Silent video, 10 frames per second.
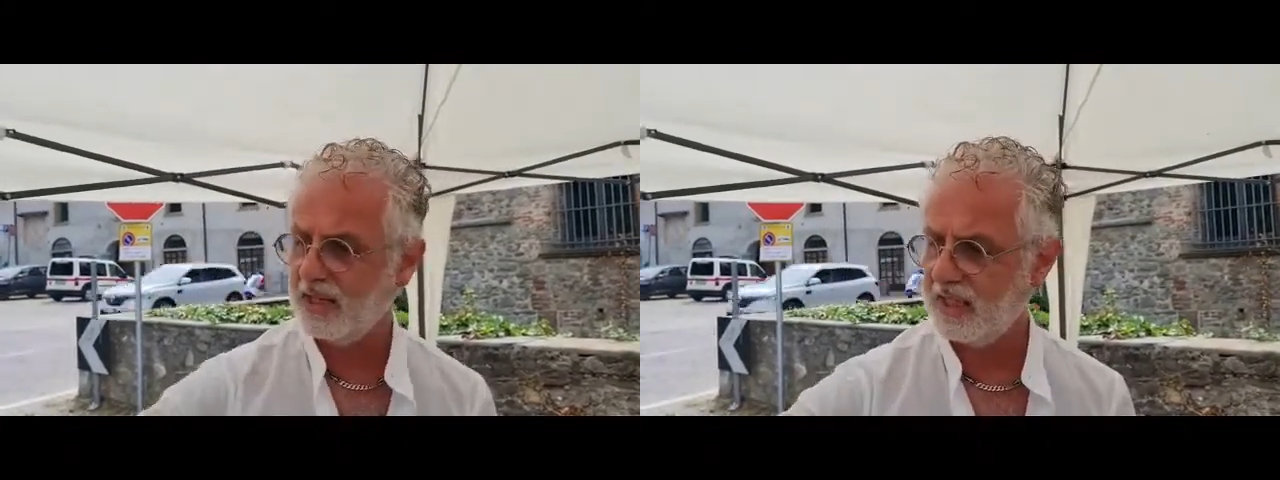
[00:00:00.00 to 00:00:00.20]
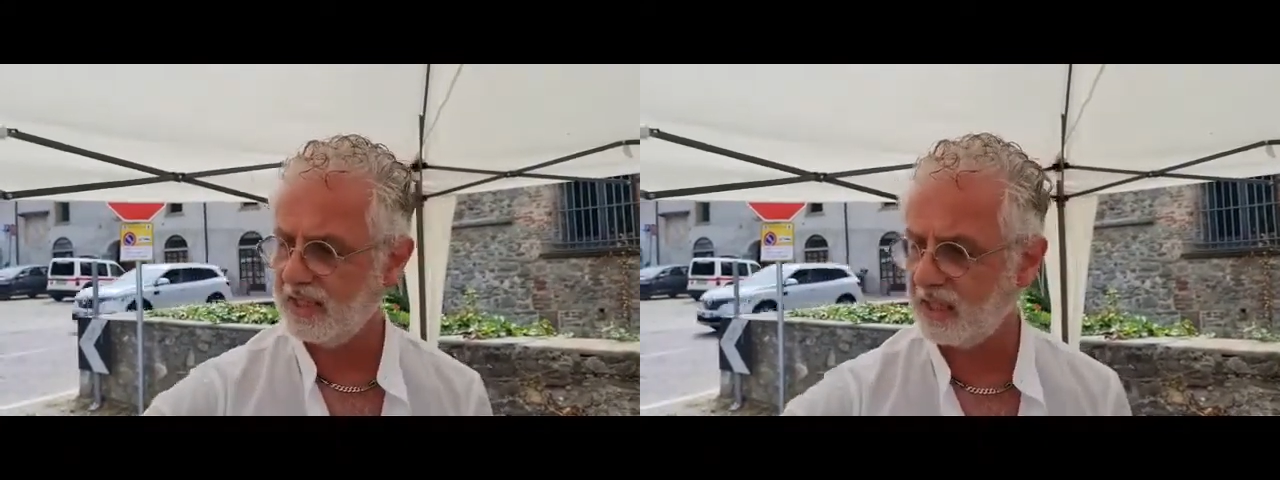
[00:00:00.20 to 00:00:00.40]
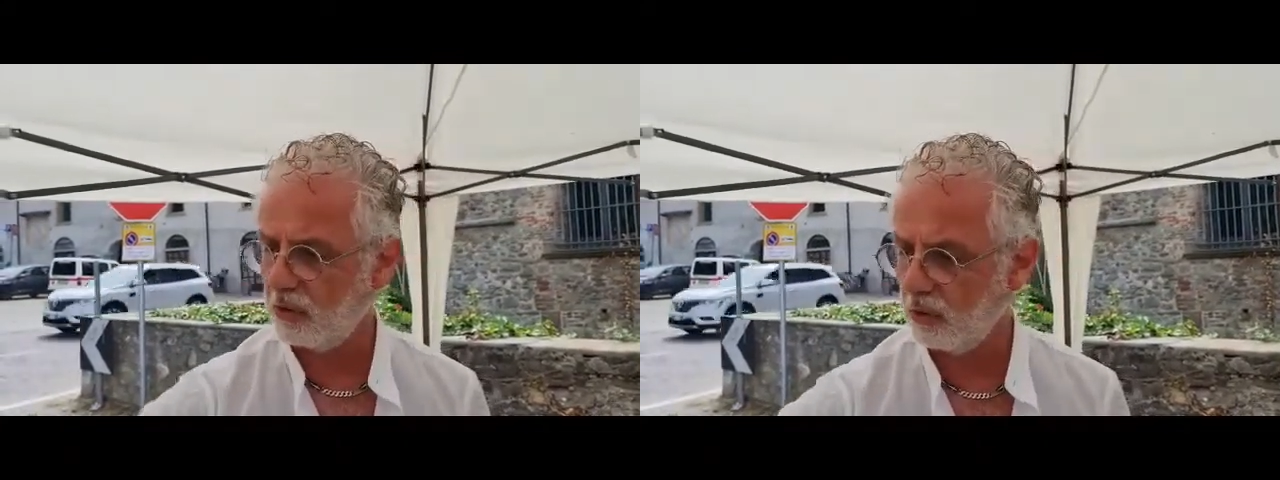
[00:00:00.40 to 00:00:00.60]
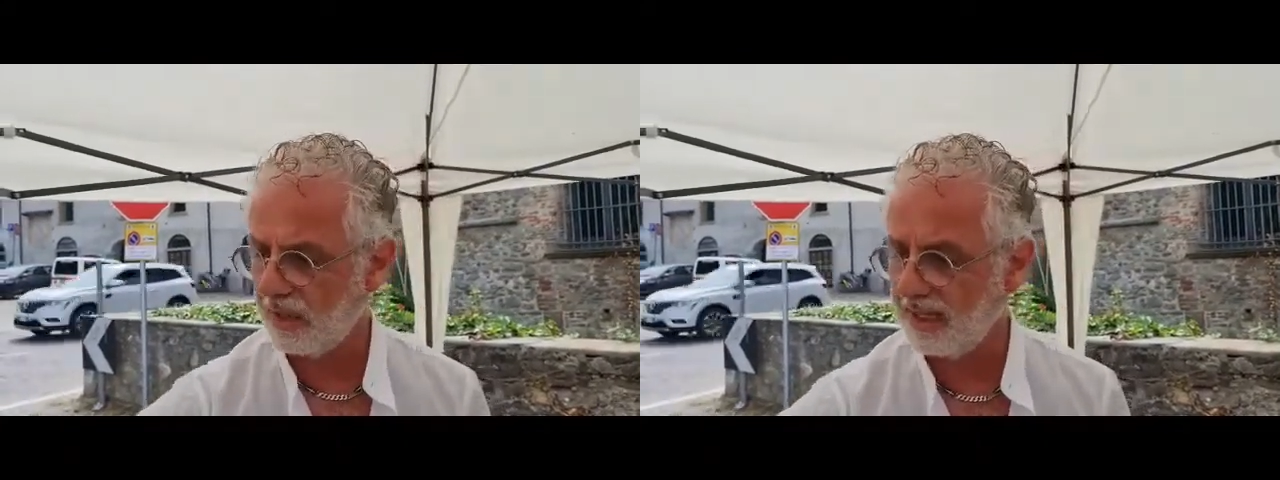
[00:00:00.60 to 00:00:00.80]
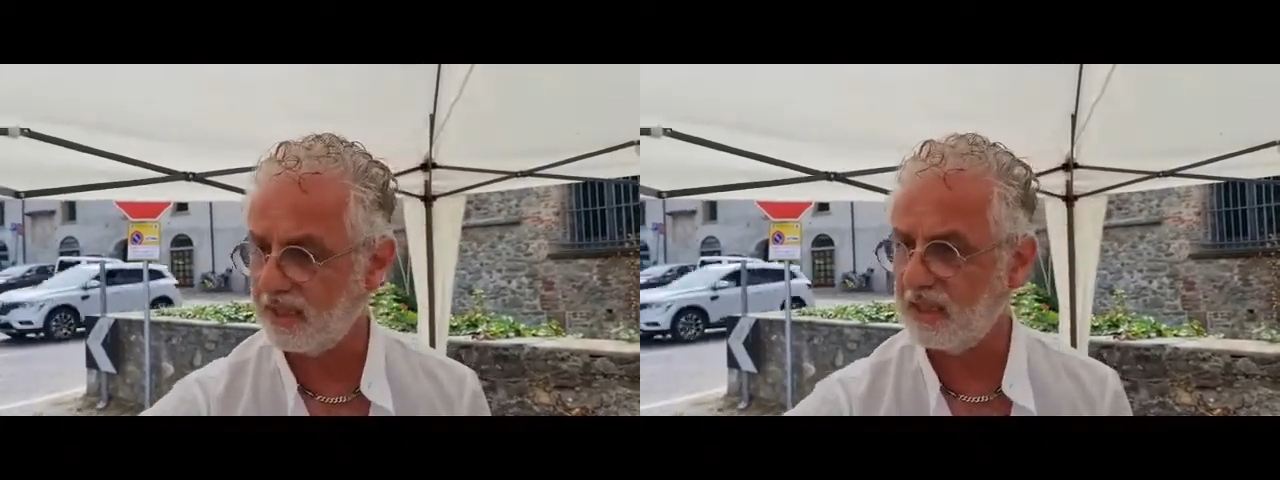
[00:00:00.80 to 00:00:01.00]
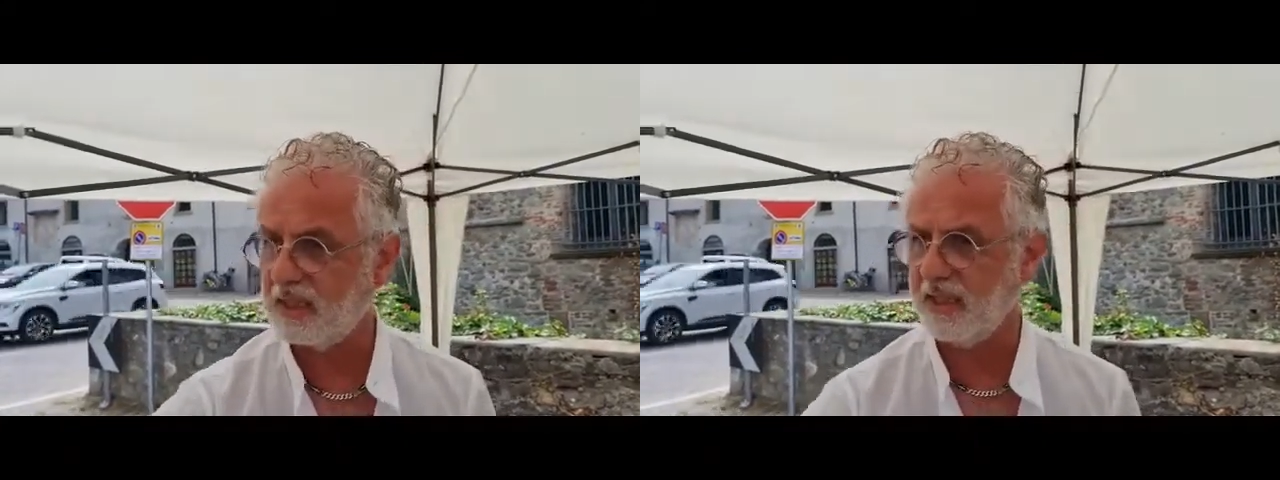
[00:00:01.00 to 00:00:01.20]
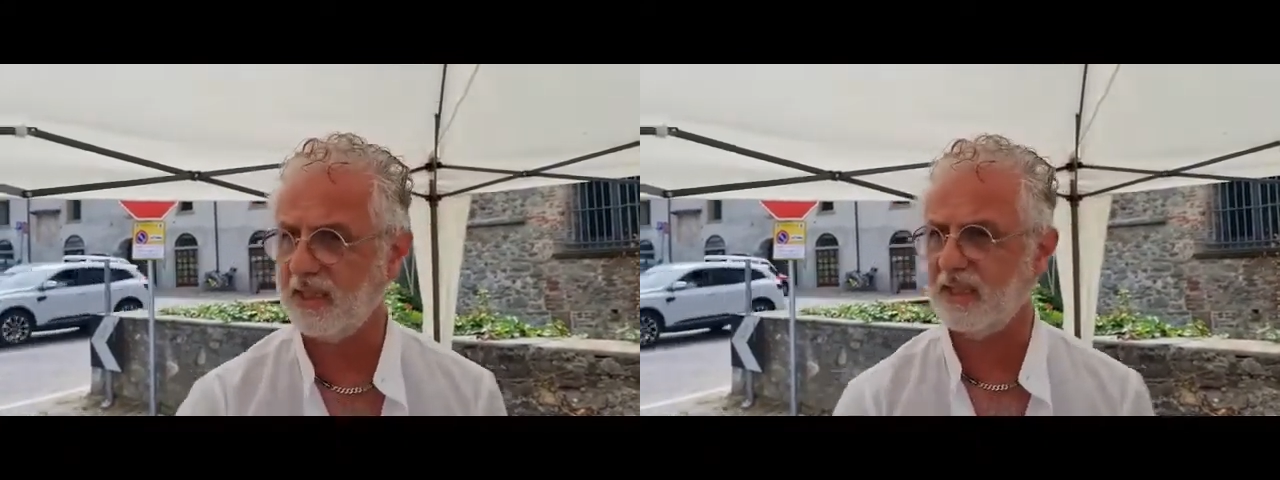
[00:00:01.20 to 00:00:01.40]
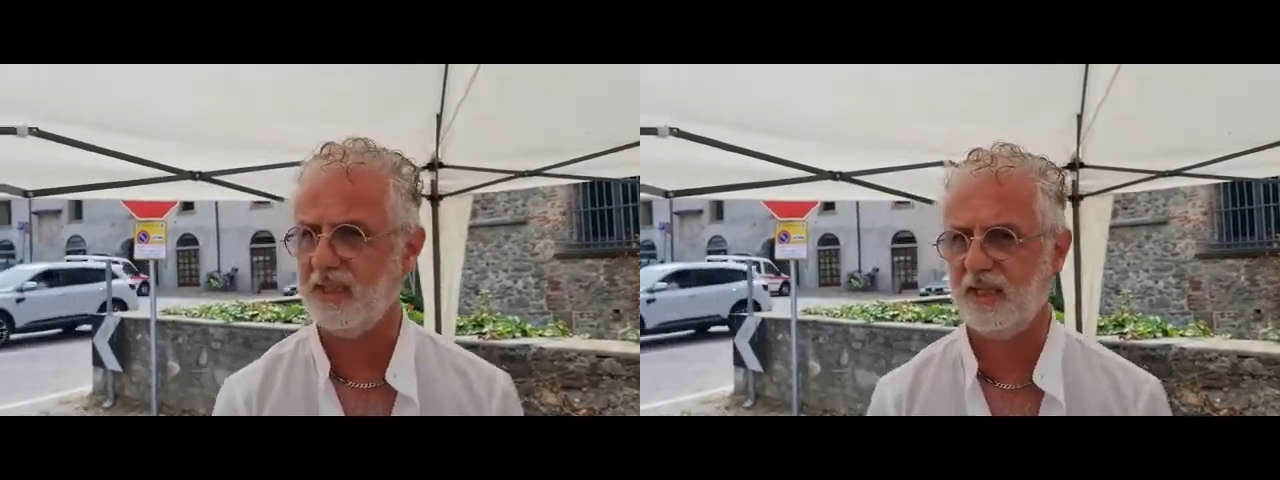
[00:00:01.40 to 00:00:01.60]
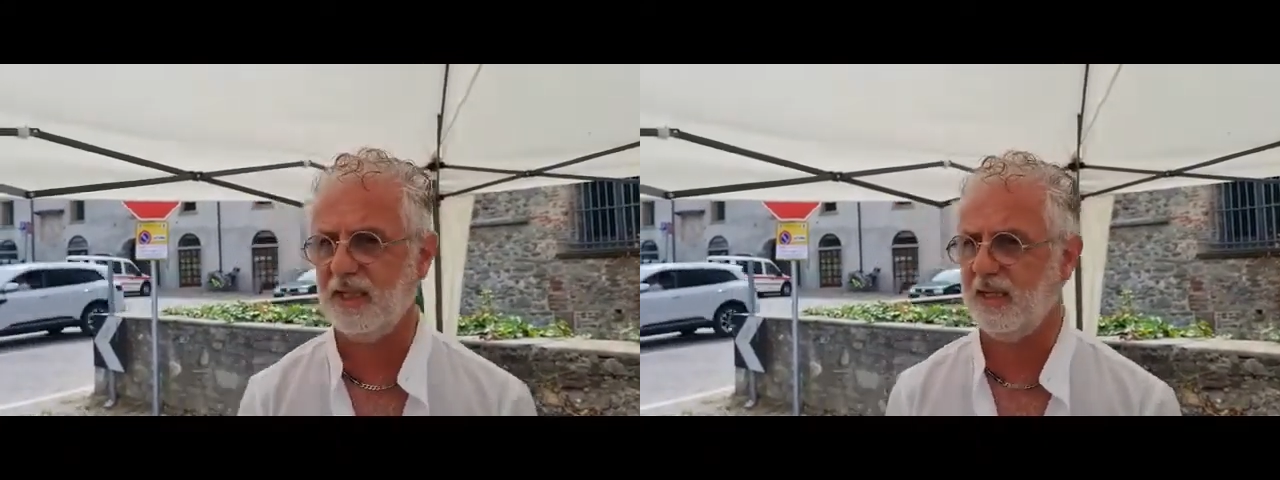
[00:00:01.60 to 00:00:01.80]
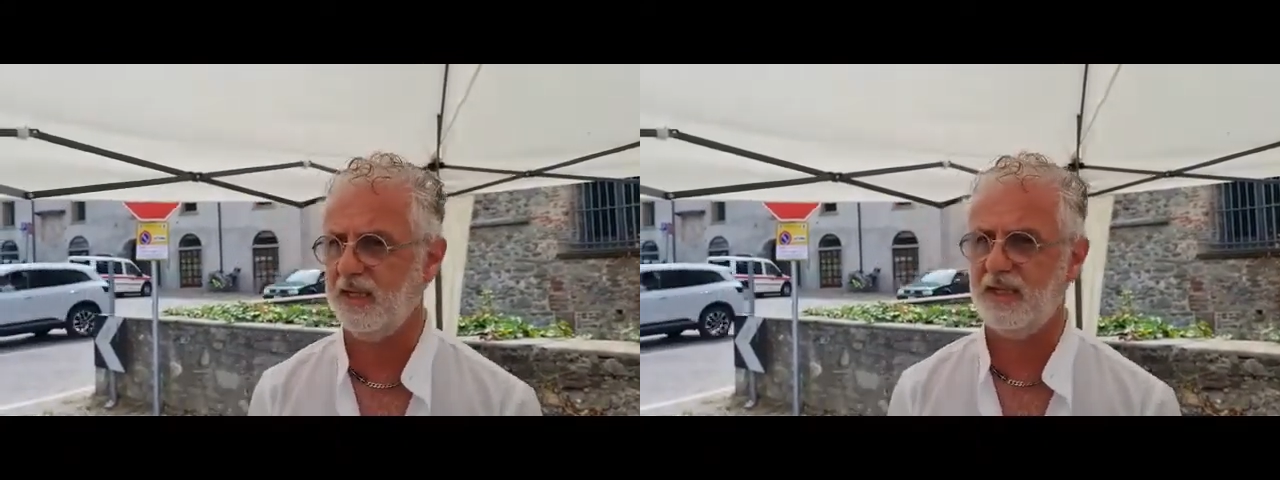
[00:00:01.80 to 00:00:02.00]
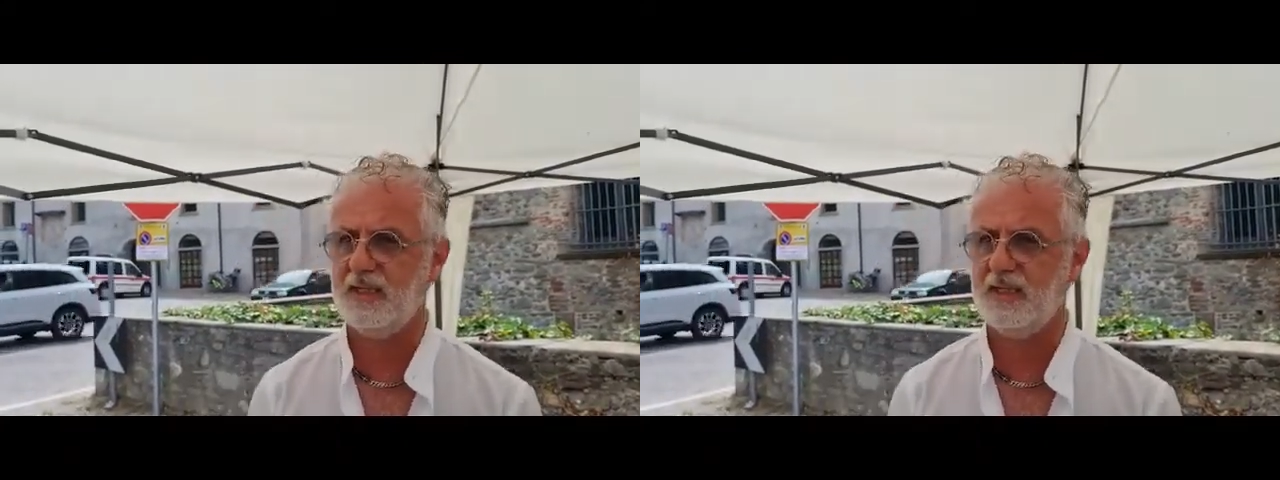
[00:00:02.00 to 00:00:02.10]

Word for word: senza coloranti, senza